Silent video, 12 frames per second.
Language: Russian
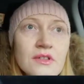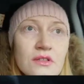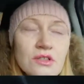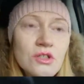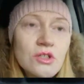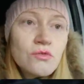
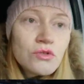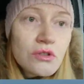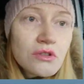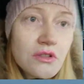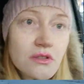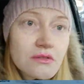Такие вот
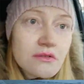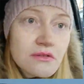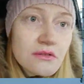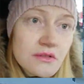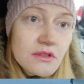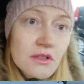эти
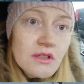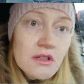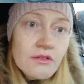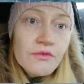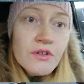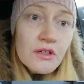
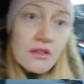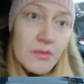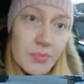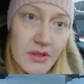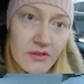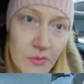Выходы
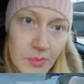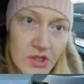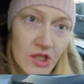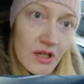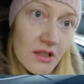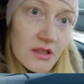
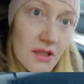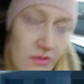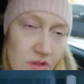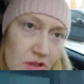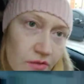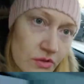противопожарные, да,
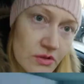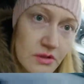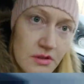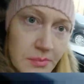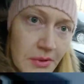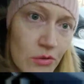вот это вот
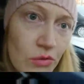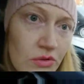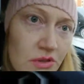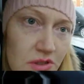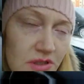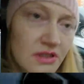э, балконы
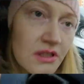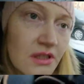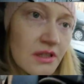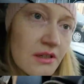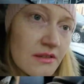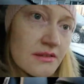это
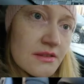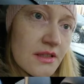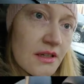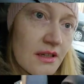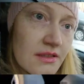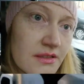не
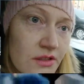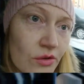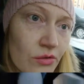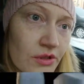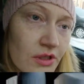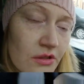
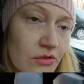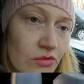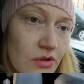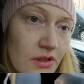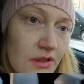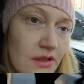застекленные,
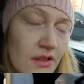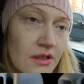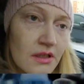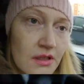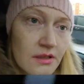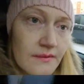которые.
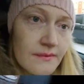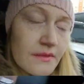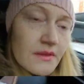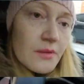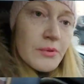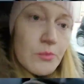
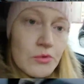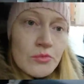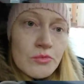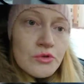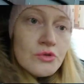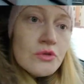Там,
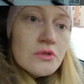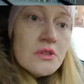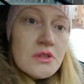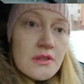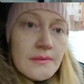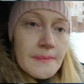по-моему, идет
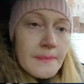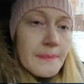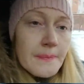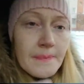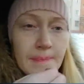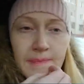это.
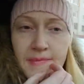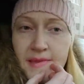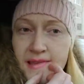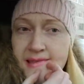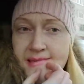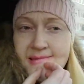
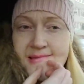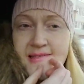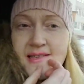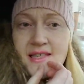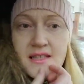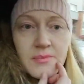
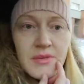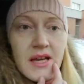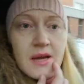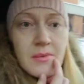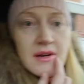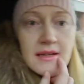
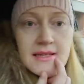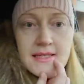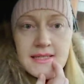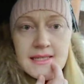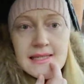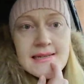Незадымляемая
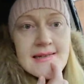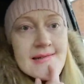лестница.